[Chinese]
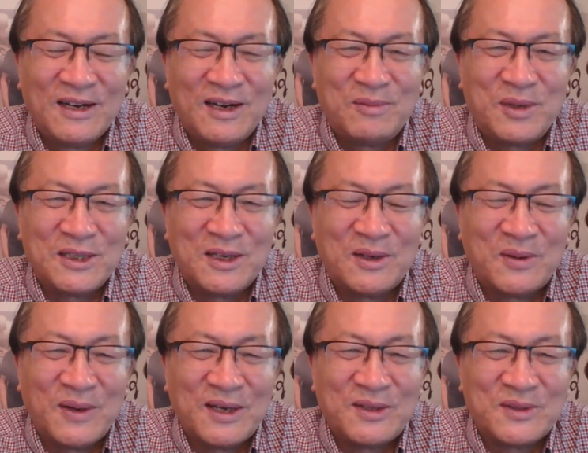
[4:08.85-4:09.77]
啊，彭德
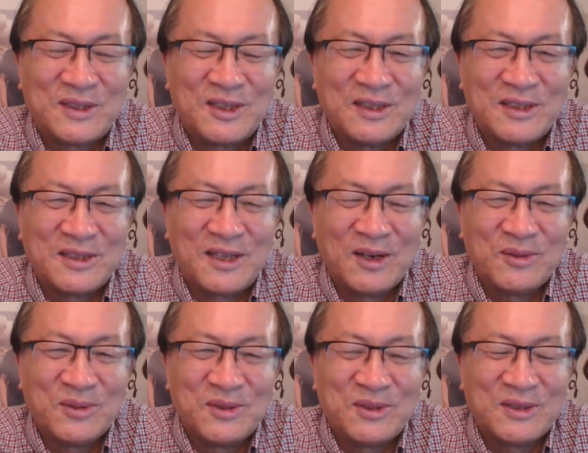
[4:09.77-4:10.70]
怀都亲自带
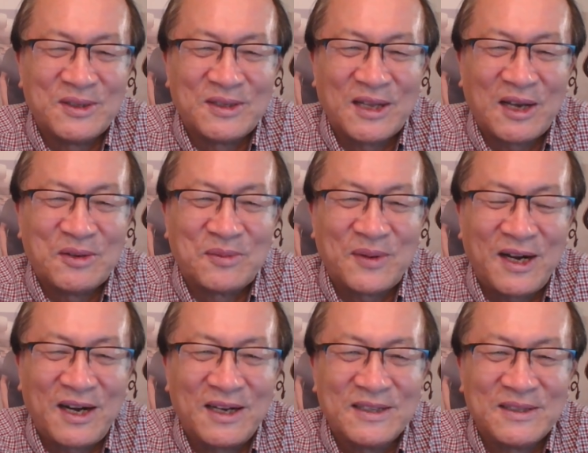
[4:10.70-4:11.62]
队去，哪有
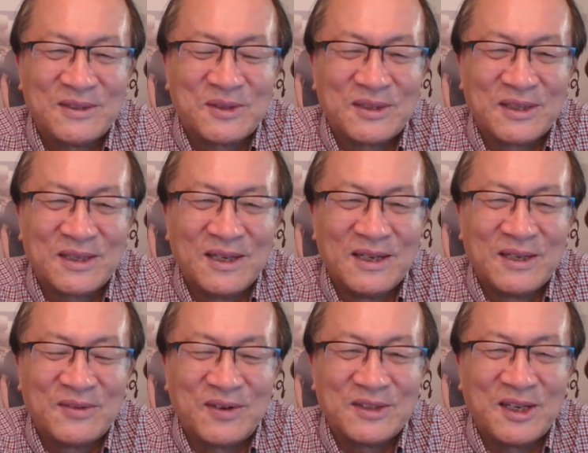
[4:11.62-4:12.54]
怕？就是
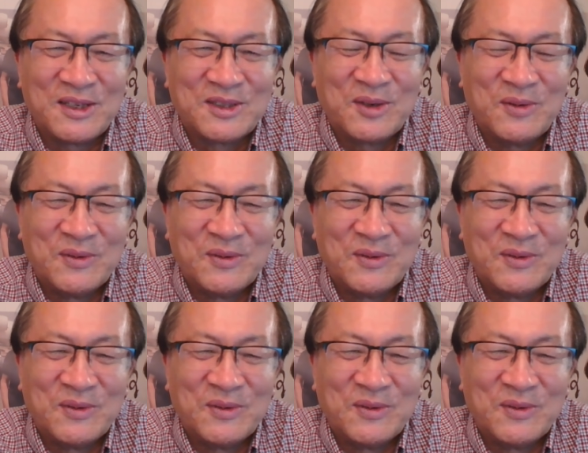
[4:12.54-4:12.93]
往前冲。